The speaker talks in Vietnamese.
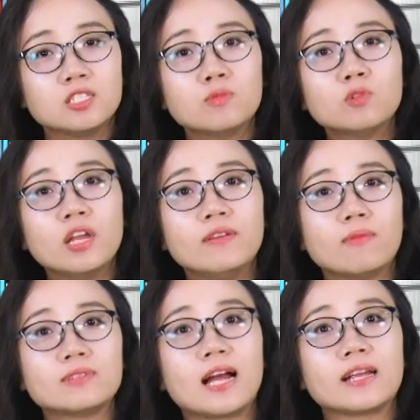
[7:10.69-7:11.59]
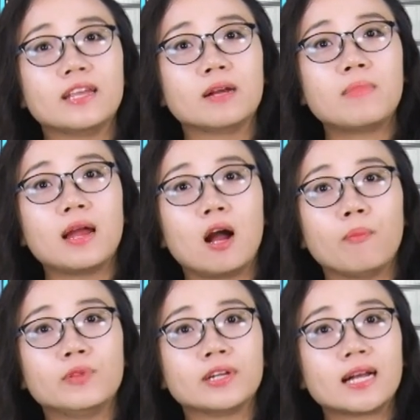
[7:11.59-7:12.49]
Chúng tôi hy vọng rằng những bài
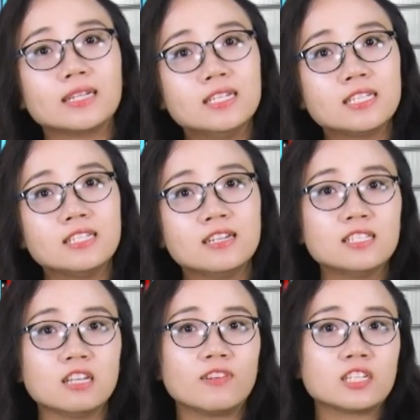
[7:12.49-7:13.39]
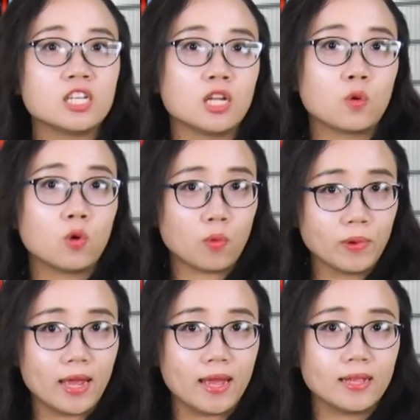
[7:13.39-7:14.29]
học từ các nước dưới sự phát triển của
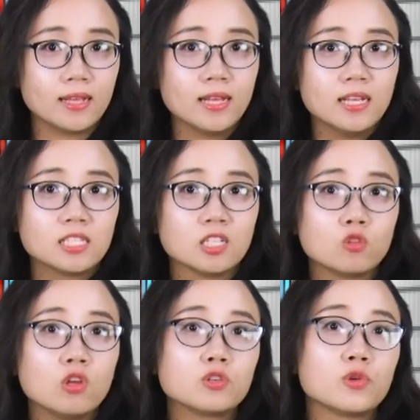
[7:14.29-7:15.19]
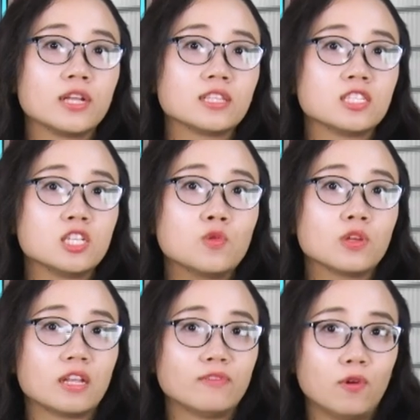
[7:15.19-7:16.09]
công nghệ, sự tuyên truyền từ chính
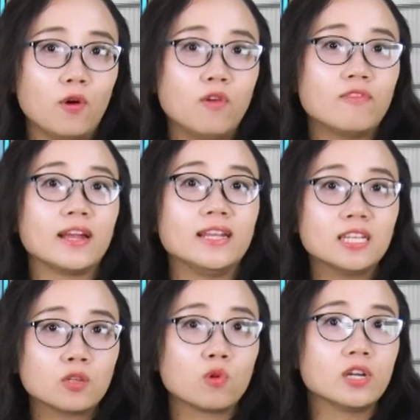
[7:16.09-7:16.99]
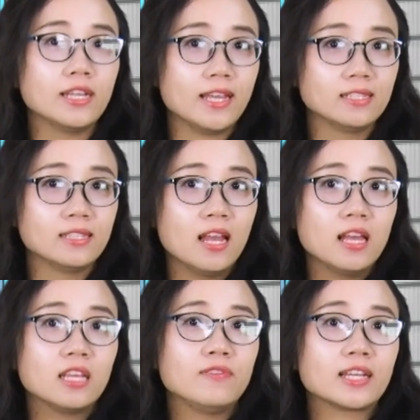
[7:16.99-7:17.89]
quyền thành phố và ý thức của người dân
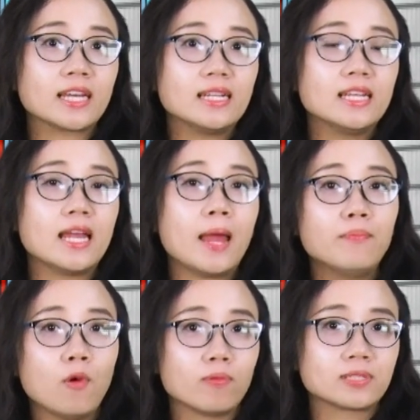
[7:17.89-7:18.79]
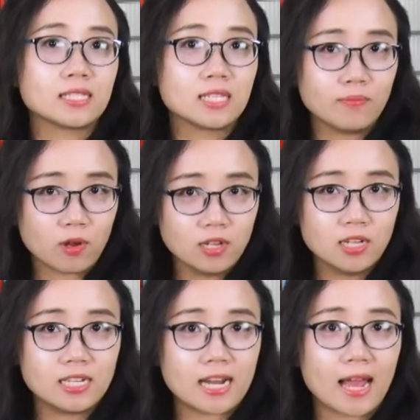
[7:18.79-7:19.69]
thì việc cách ly F1 sẽ sớm có
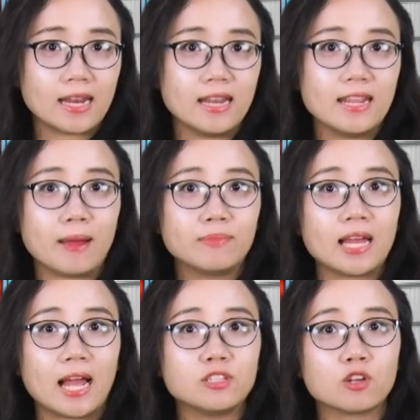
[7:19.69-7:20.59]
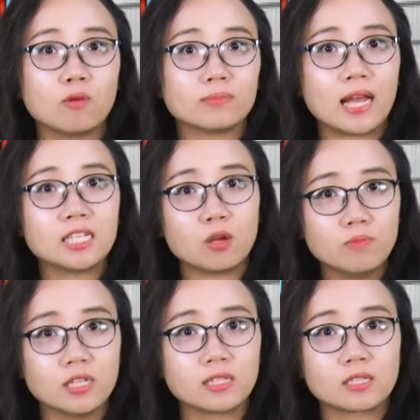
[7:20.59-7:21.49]
hướng ra để giảm tải cho công tác
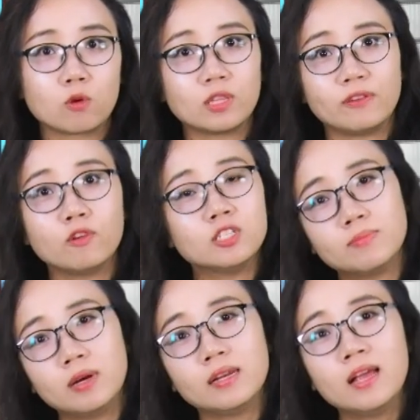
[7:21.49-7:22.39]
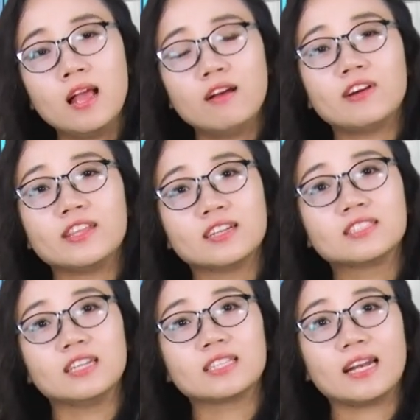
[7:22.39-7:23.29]
chống dịch của thành phố Hồ Chí Minh và những
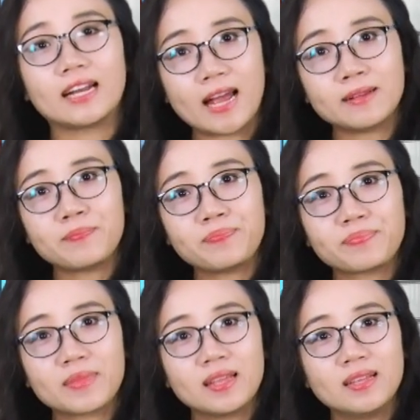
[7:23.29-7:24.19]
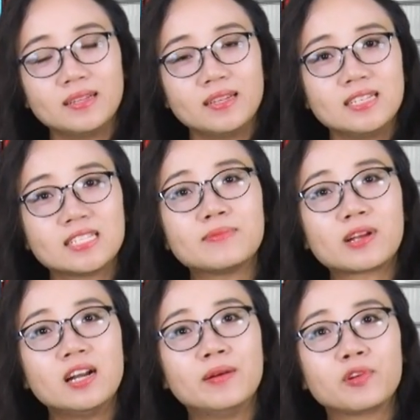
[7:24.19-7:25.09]
tỉnh thành khác. Xin
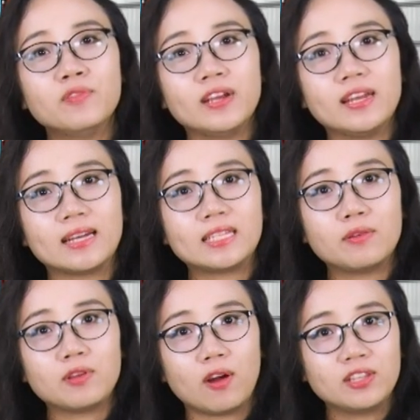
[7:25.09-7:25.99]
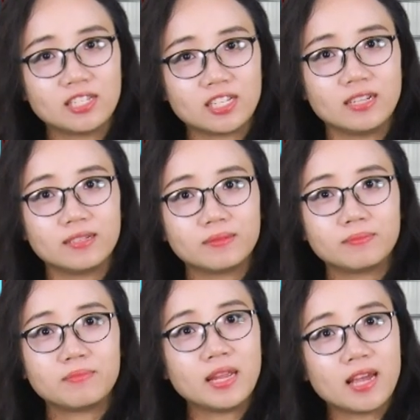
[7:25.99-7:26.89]
cảm ơn quý vị đã theo dõi chương trình.
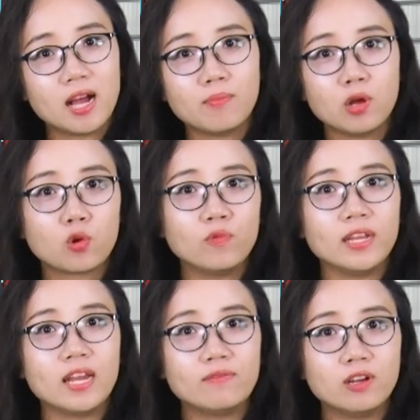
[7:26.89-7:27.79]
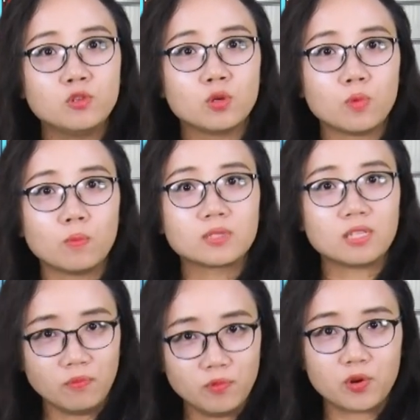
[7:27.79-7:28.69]
Bây giờ mời quý vị đến với chuyên mục
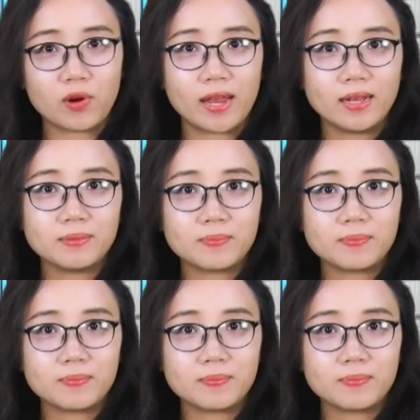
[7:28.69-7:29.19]
Sống vui khỏe.